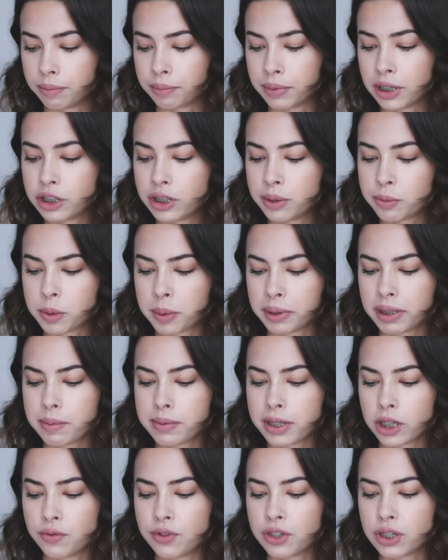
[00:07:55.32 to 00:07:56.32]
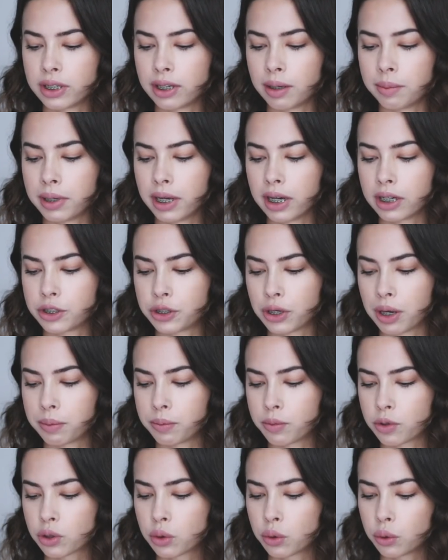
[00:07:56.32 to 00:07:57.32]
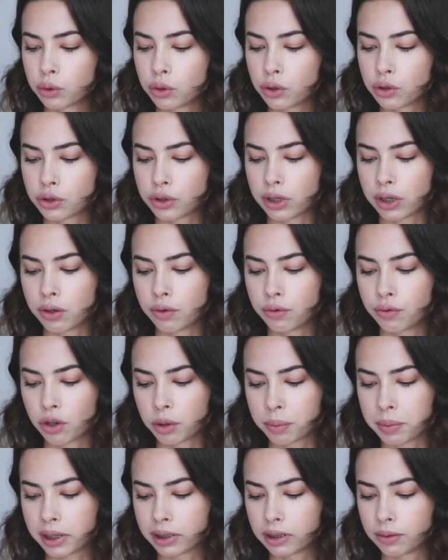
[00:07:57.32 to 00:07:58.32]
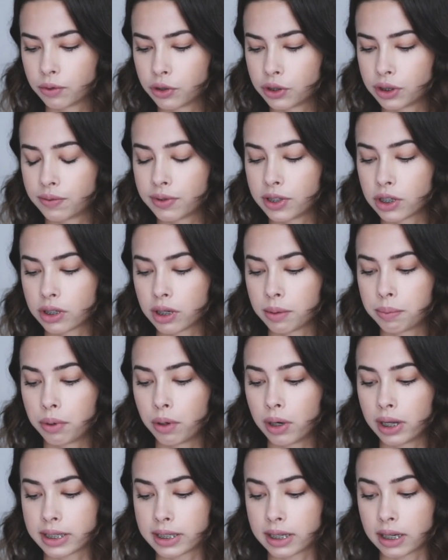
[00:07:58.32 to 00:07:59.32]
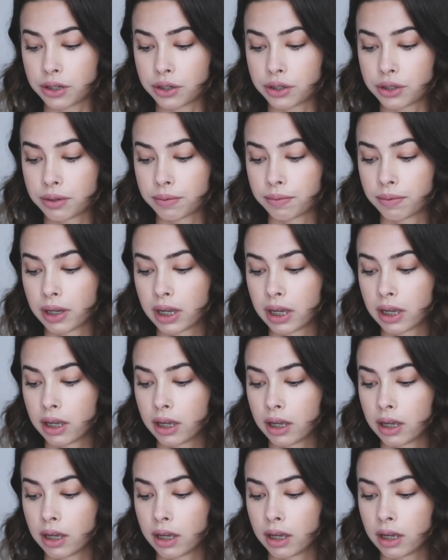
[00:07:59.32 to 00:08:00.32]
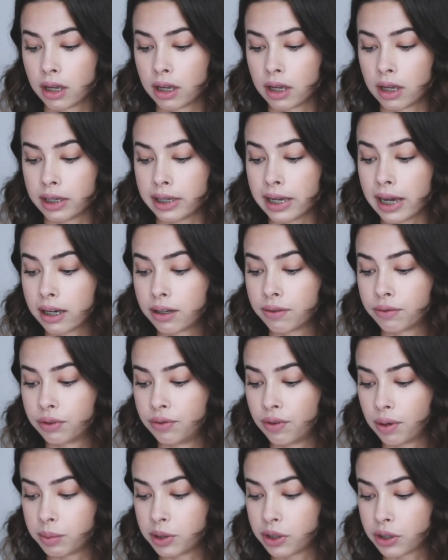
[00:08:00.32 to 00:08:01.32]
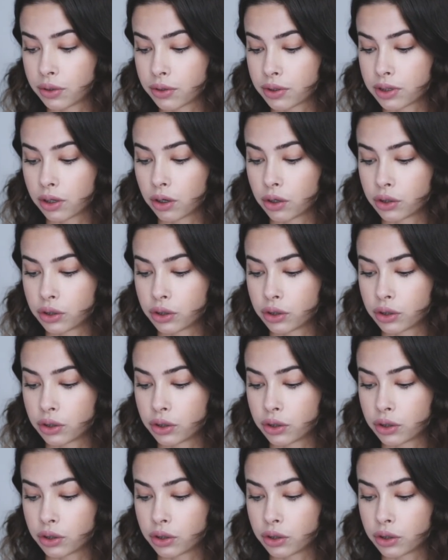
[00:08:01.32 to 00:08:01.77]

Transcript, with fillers: Jeśli przypadam za ćwiczeniami, a chciałabym schudnąć, to jaką formę aktywności fizycznej polecasz? Jak w dwa miesiące